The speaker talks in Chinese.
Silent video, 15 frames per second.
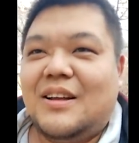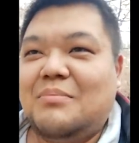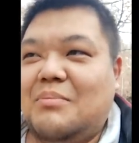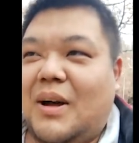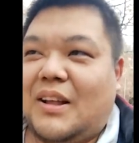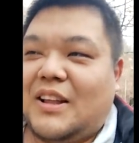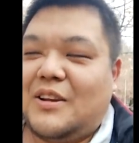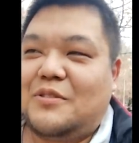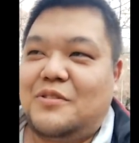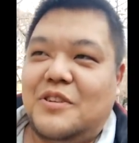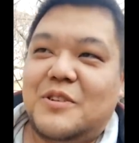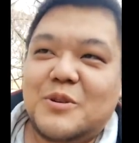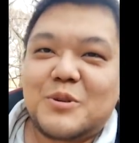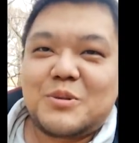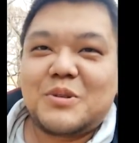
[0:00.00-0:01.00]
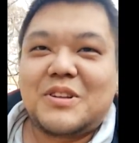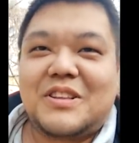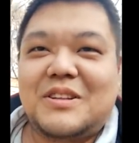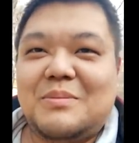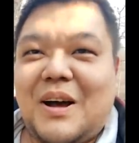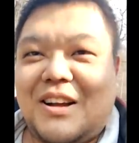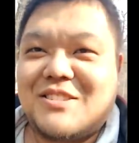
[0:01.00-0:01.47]
马太福音》书的
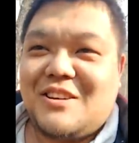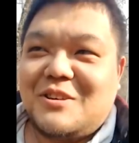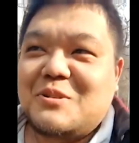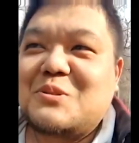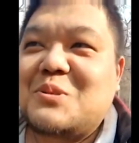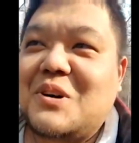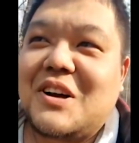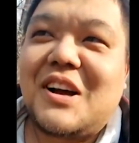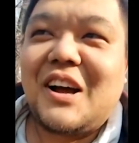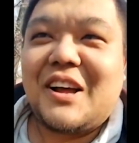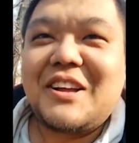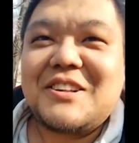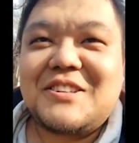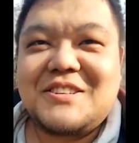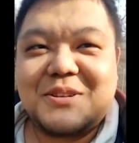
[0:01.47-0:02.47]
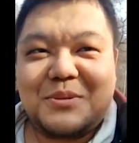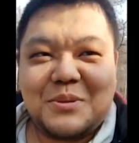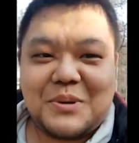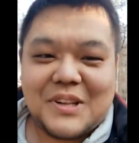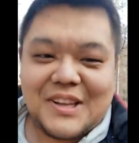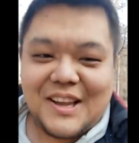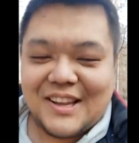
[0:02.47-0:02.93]
第八章，说可以治愈
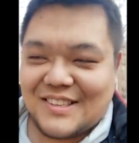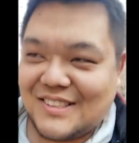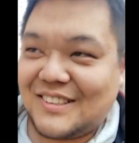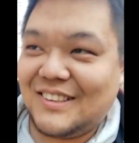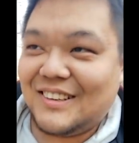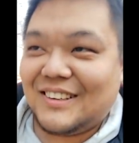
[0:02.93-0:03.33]
我的眼睛。